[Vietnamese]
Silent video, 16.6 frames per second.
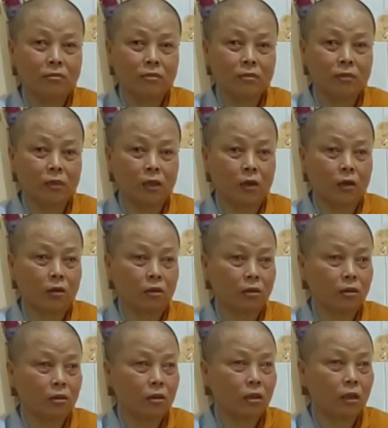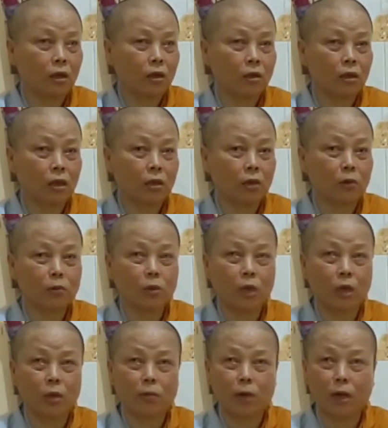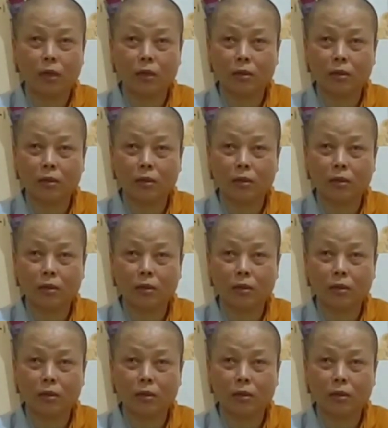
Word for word: Rồi. Cái đó chắc cũng dị quá.